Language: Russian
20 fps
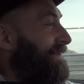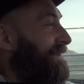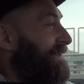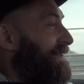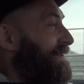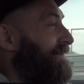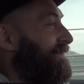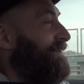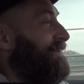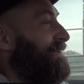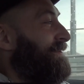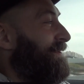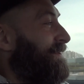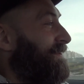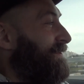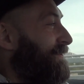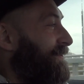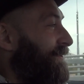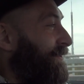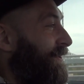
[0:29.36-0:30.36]
на него
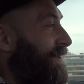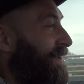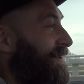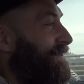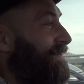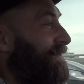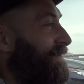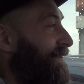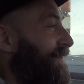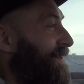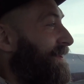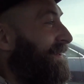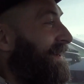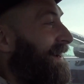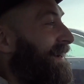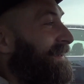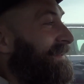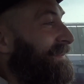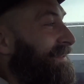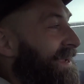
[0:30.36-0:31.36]
никто иной,
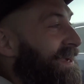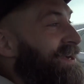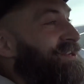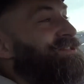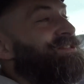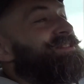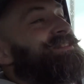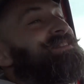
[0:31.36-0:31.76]
как наш